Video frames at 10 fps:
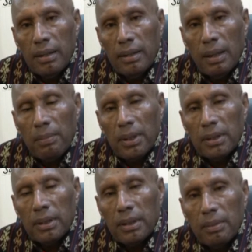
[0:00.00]

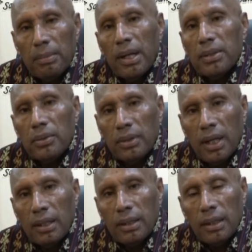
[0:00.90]
dapat uh,
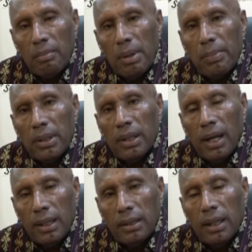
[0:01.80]
melanjutkan dan
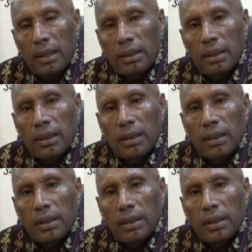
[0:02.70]
mempertahankan